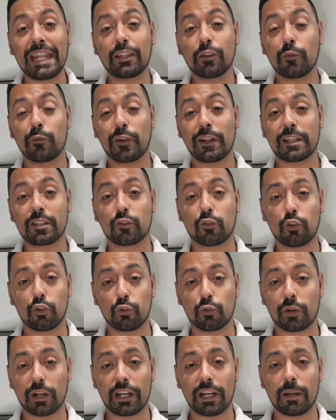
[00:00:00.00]
entra o
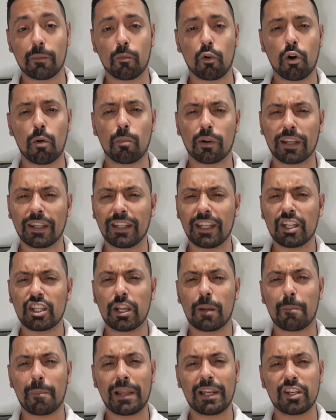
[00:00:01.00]
frescor do cardamomo, que
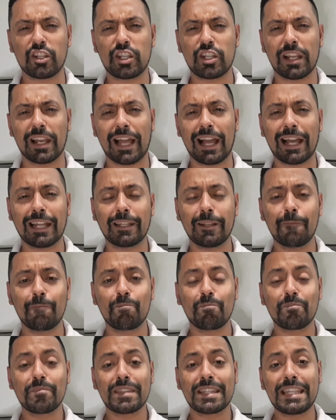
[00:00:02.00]
deixa a pele gelada,
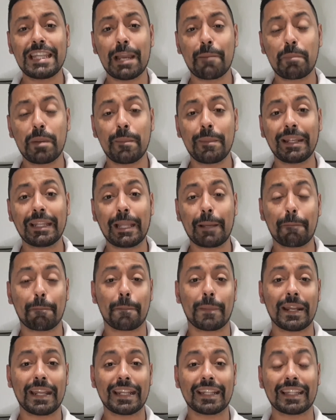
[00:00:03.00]
e a pimenta
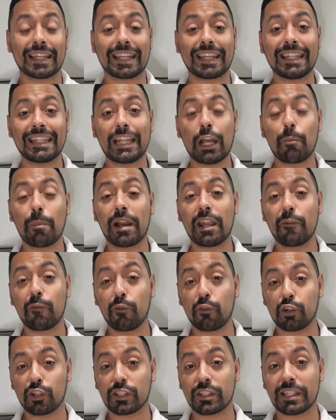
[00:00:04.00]
preta, que dá uma
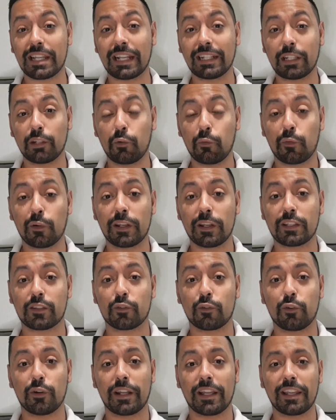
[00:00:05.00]
reforçada no
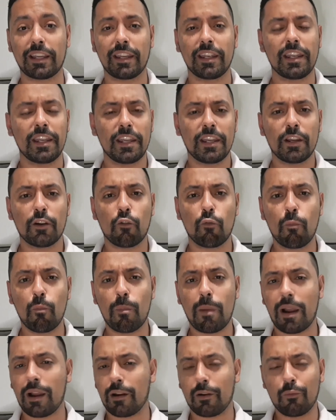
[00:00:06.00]
frescor aí,
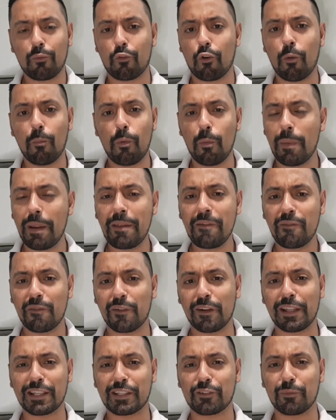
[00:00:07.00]
uma, um combo bem
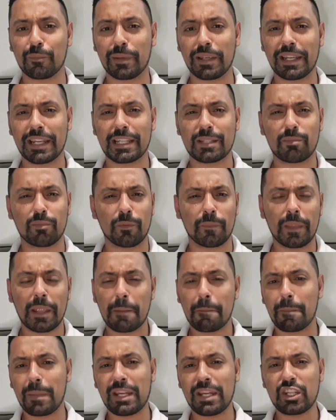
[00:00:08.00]
fresco mesmo,
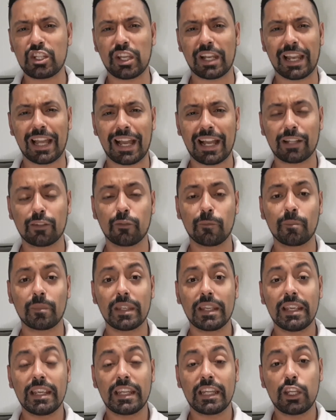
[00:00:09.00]
bem gelado,
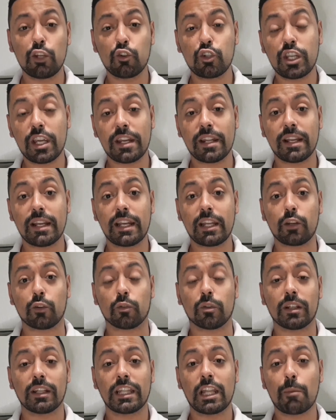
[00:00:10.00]
e o
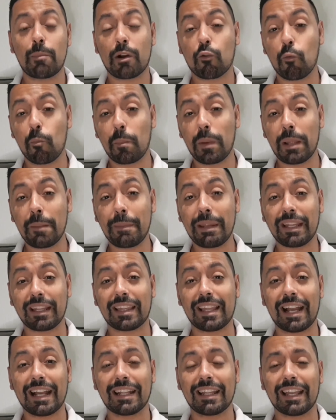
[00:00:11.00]
gerânio dá uma
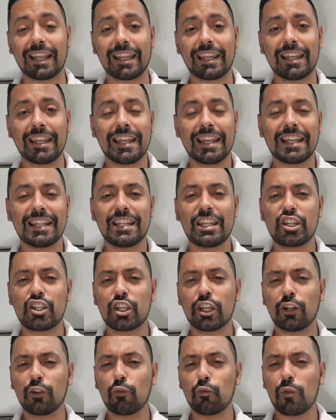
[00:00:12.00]
complementada aí,
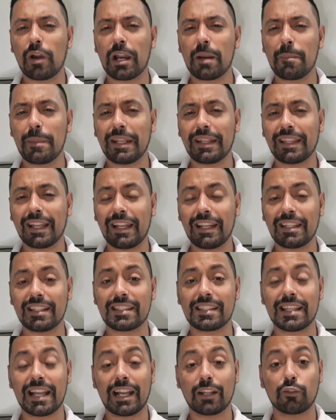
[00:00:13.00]
deixando um ar
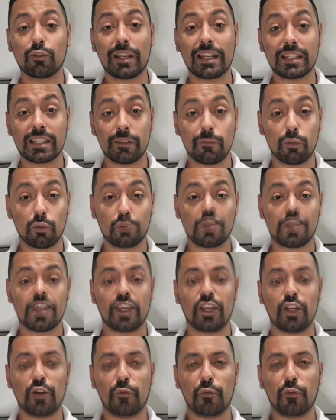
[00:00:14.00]
metalizado nessa
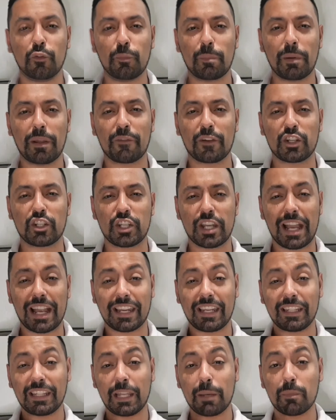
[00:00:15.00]
evolução. E o fundo para fechar,
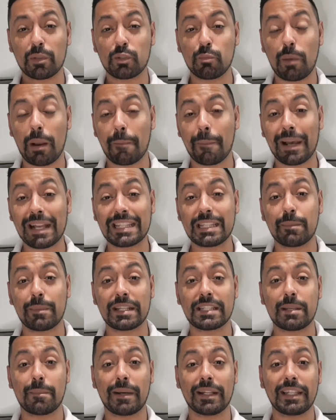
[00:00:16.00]
aqui temos uma base
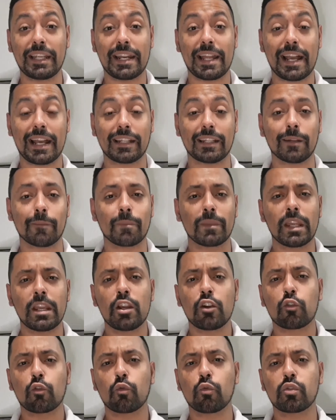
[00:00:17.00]
mais amadeirada,
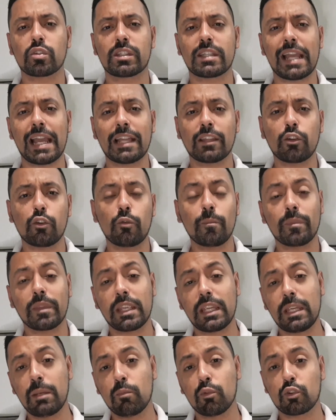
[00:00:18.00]
com cedro
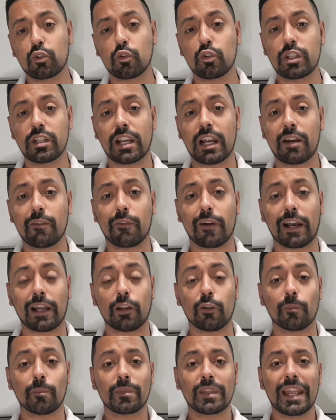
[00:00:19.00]
e musgo de
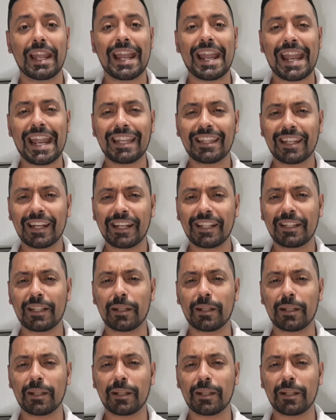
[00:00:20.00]
carvalho. Entra